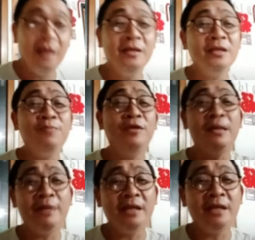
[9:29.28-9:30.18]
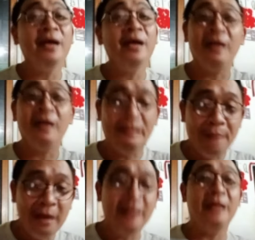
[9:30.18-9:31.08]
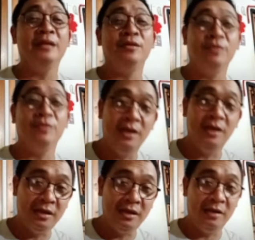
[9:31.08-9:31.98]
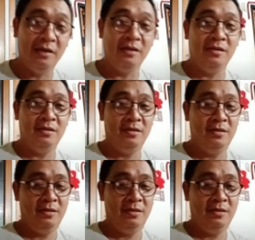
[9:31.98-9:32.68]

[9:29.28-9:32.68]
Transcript: hanya sebut nama saya ya paling ada yang nonton sedikit